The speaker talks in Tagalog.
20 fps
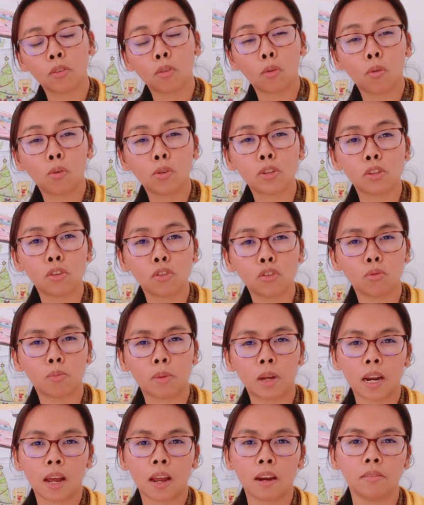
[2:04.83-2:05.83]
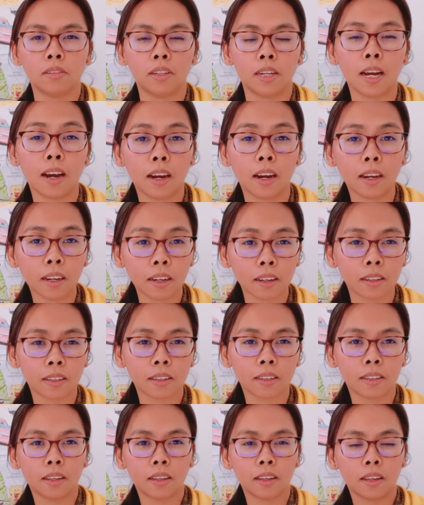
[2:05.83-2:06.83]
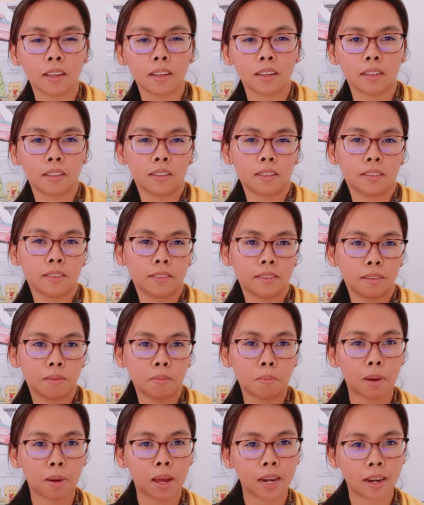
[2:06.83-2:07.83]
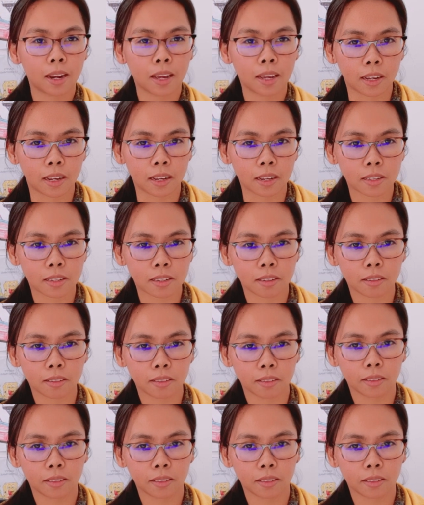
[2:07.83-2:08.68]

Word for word: kung gusto niyo manalo ng bananas.